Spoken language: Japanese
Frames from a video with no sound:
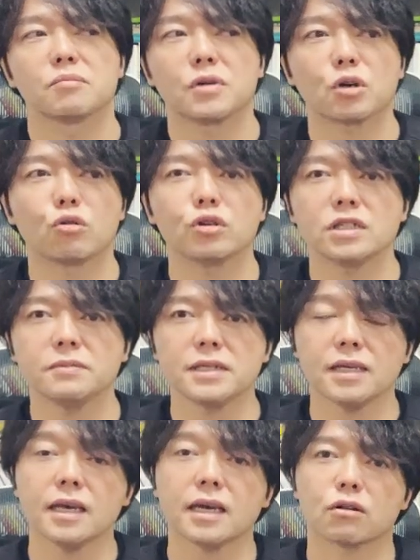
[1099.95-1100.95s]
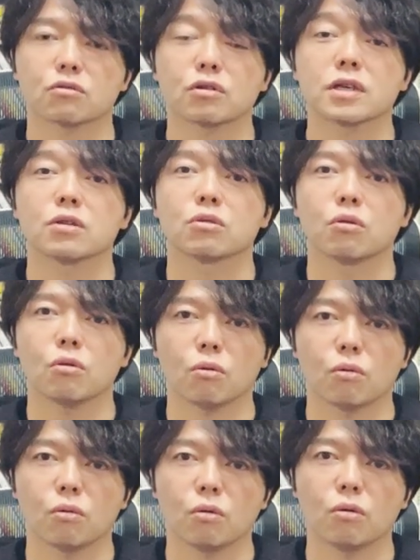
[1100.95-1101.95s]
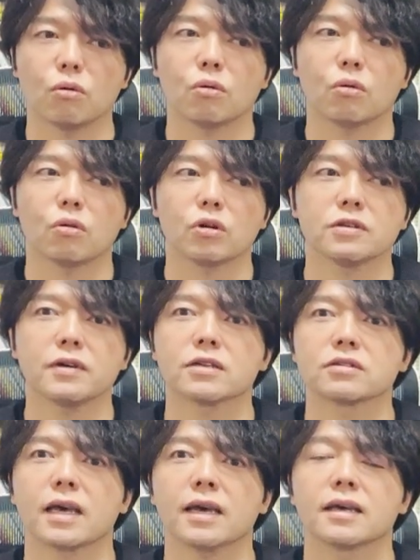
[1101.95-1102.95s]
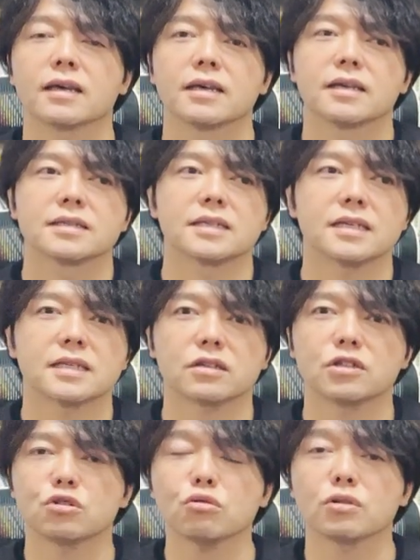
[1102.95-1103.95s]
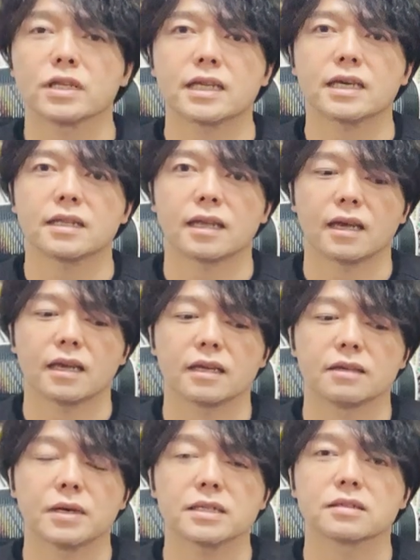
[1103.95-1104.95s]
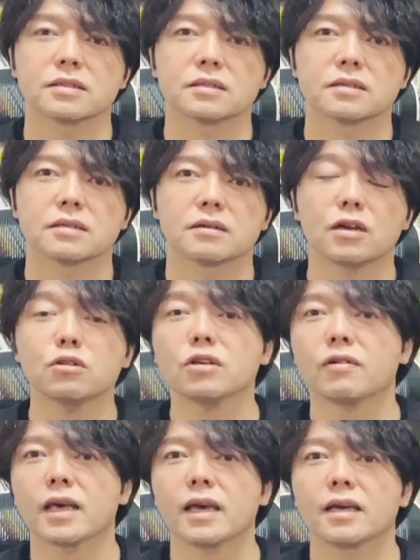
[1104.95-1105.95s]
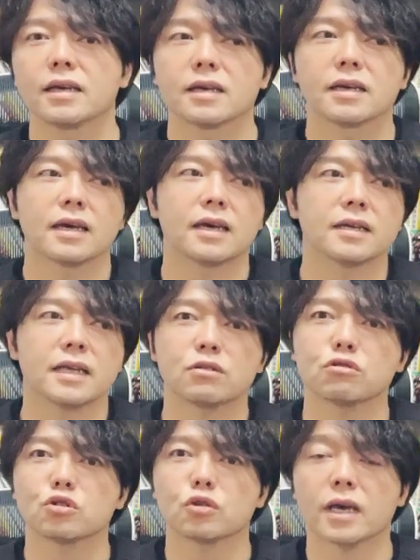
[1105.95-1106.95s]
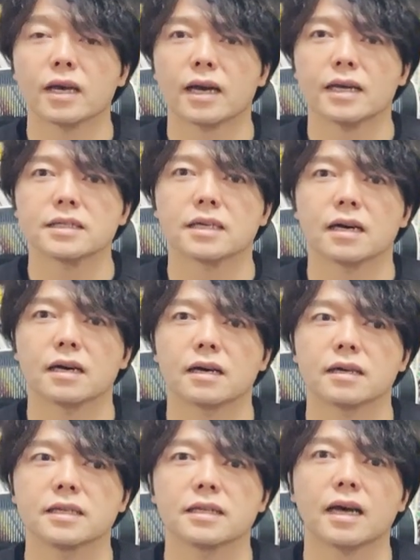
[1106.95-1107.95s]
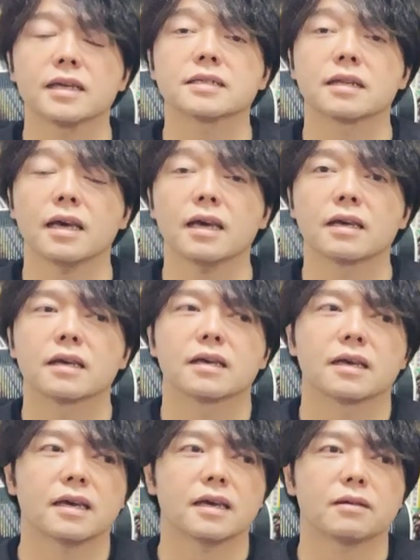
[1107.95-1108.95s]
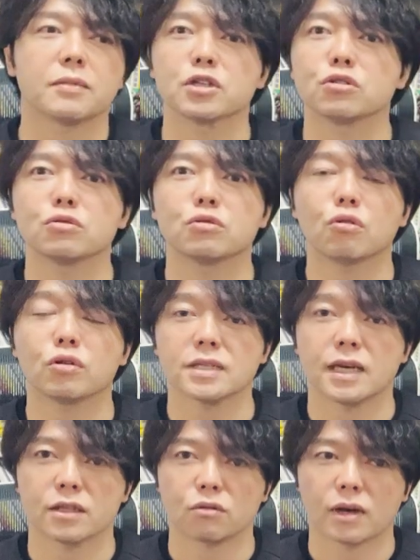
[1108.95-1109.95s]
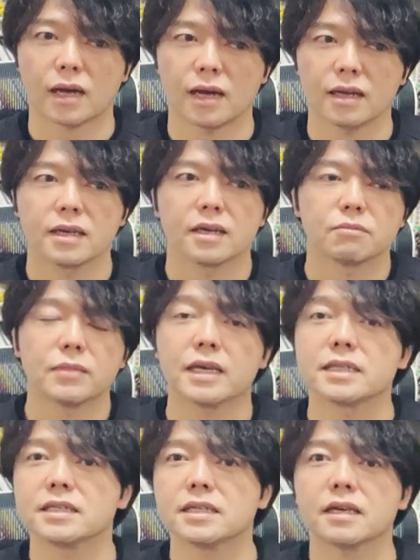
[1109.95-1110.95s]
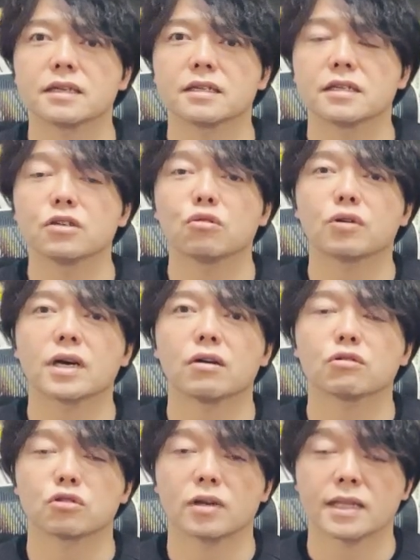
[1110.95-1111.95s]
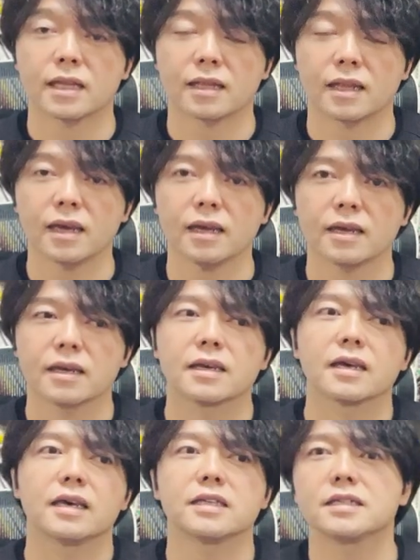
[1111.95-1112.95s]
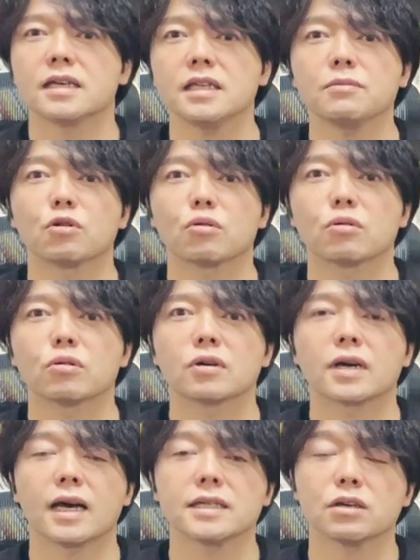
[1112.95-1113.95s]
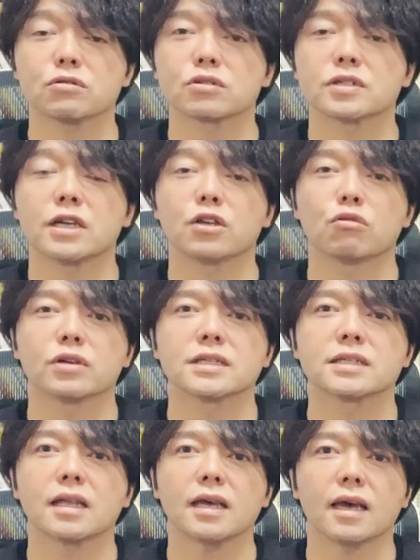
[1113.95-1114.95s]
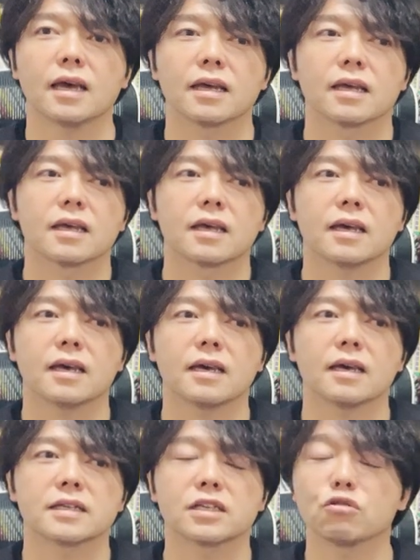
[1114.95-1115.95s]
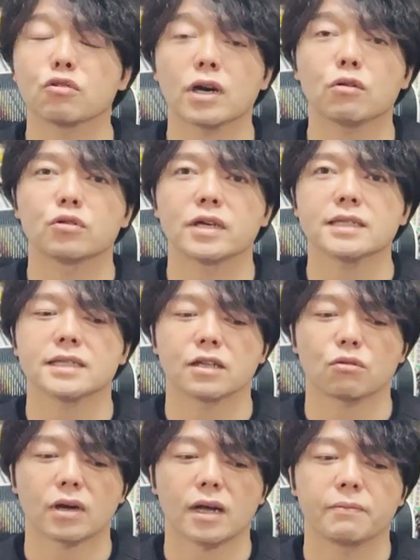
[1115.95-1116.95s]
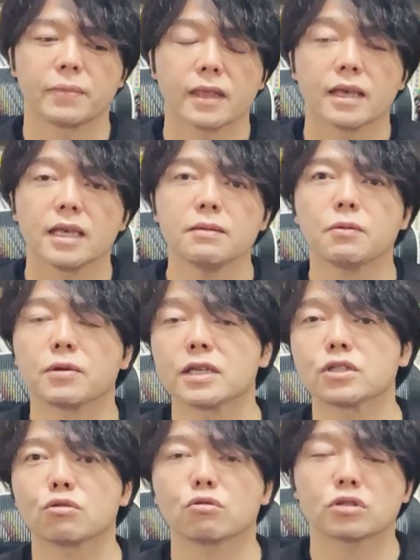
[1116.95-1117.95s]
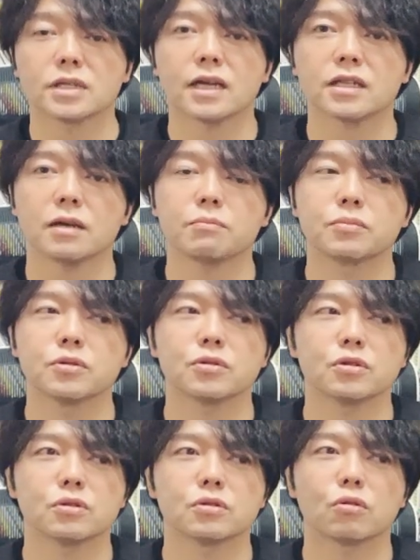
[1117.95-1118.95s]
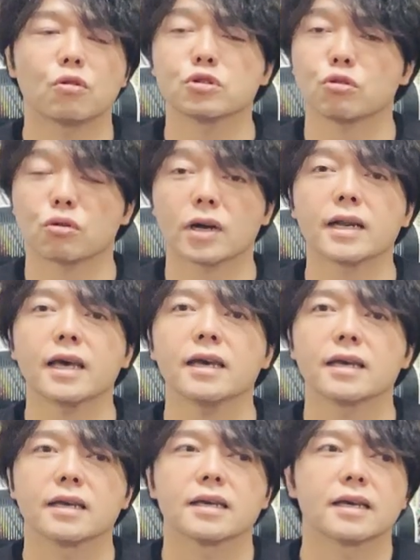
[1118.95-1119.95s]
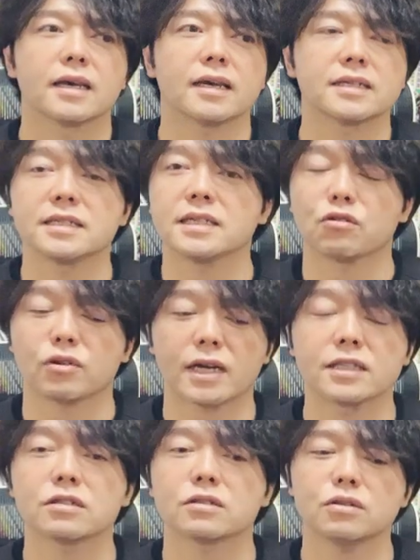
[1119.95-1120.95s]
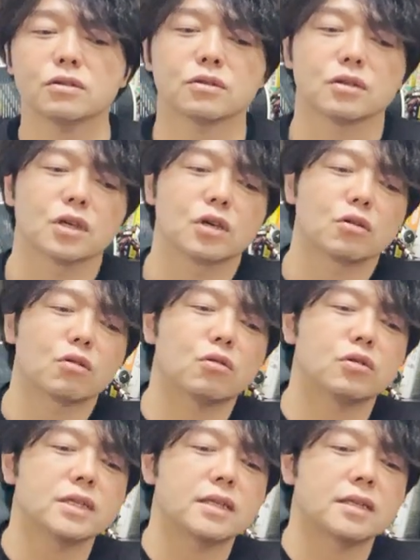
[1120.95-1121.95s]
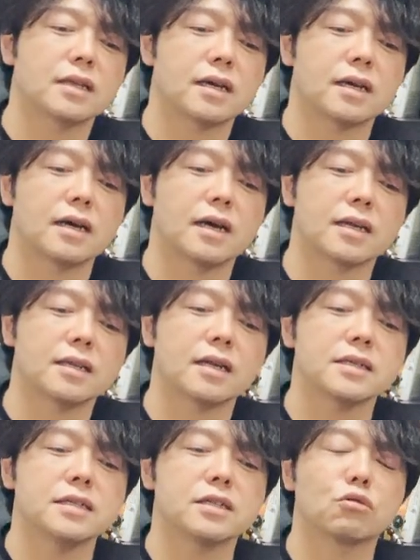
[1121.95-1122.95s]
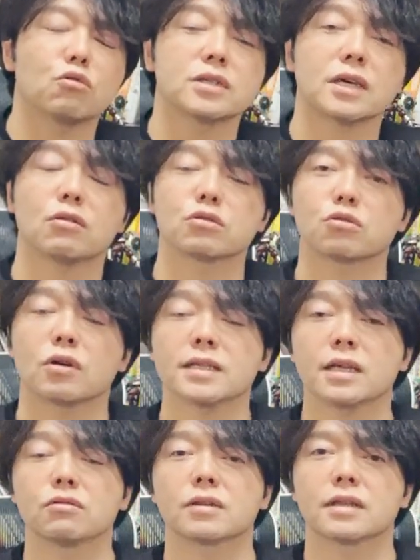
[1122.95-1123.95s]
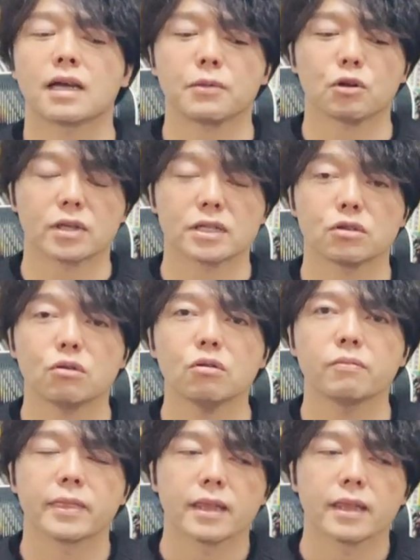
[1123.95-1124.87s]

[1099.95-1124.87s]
まあ、小泉政権の時のいわゆるね政策にちょっと似てきています。あの時はね、えネット証券会社に対してね、えまあ、融合したりとか、まあ、1円起業家を育ててね1円でも会社を作れるようにして、え起業家を増やしたりとか今もねちょうどスタートアップ補助とかね、え支援をやりつつこういった新しい投資家を育てるためのですよ